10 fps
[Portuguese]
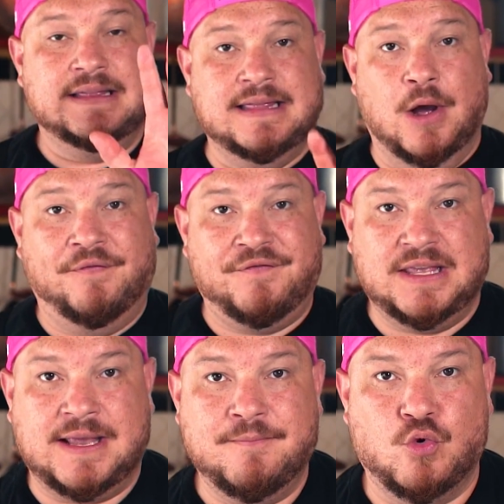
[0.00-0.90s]
não
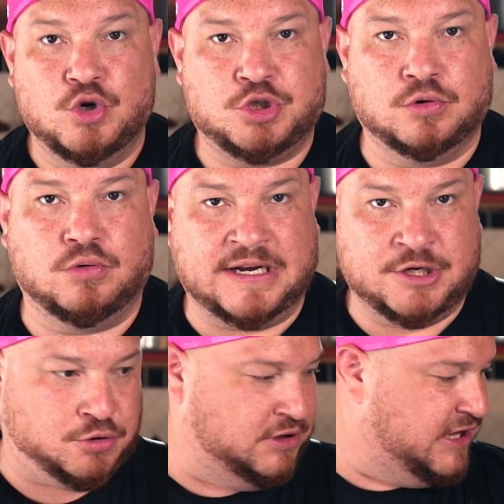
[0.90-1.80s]
fique murcho
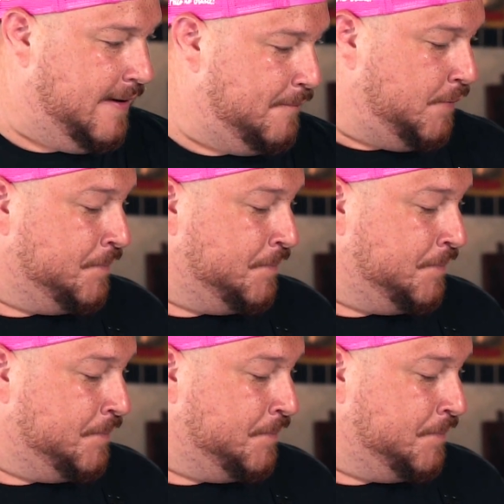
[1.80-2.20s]
durante o tempo.